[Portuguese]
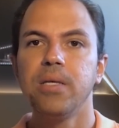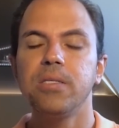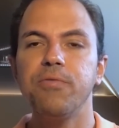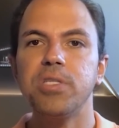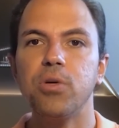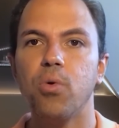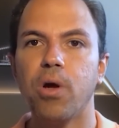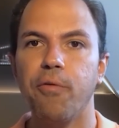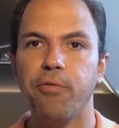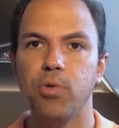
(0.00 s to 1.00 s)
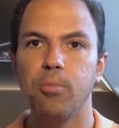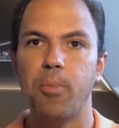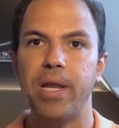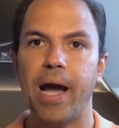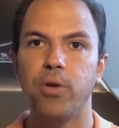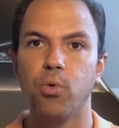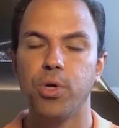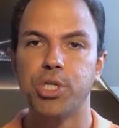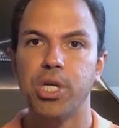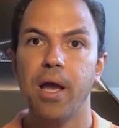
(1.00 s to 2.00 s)
Se você colocar um fundo imobiliário
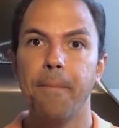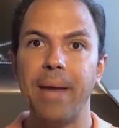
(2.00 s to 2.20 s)
hoje